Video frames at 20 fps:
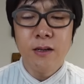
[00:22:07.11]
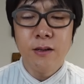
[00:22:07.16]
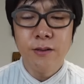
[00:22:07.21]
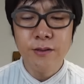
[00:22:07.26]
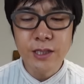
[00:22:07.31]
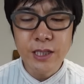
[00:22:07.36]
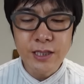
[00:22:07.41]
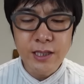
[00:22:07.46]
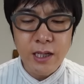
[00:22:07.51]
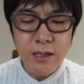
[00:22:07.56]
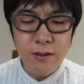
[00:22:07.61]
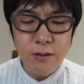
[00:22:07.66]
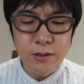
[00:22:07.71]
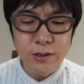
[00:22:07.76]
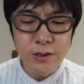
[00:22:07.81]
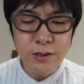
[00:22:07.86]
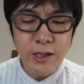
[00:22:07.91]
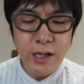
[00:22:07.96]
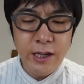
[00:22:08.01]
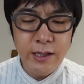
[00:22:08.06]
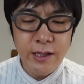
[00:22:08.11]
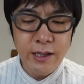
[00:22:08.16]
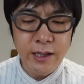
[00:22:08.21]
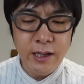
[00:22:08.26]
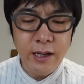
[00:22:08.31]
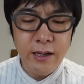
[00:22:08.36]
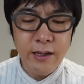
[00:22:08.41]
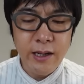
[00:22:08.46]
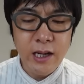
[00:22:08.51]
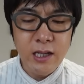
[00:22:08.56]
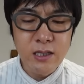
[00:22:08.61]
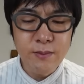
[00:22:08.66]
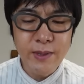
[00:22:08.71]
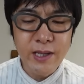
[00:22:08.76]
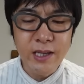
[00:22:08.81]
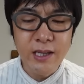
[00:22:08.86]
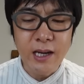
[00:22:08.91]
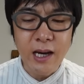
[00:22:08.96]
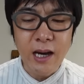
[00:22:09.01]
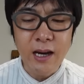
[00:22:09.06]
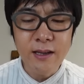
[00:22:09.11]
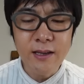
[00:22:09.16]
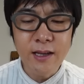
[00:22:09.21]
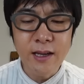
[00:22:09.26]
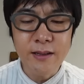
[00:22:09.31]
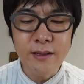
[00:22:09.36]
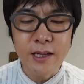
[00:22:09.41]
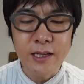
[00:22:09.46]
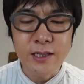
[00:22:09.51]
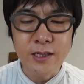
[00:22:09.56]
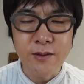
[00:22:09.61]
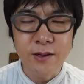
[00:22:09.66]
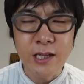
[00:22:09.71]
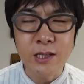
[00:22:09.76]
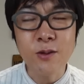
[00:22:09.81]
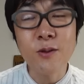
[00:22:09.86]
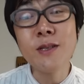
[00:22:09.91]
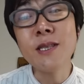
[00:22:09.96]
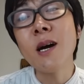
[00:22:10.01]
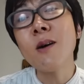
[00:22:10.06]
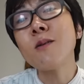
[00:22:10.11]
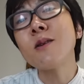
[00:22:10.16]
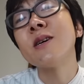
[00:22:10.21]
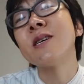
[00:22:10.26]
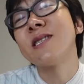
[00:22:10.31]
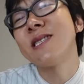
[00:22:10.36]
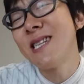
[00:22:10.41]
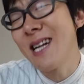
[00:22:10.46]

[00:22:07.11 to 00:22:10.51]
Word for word: 富士山の樹海で考えるべき案件ですよね。そんなこ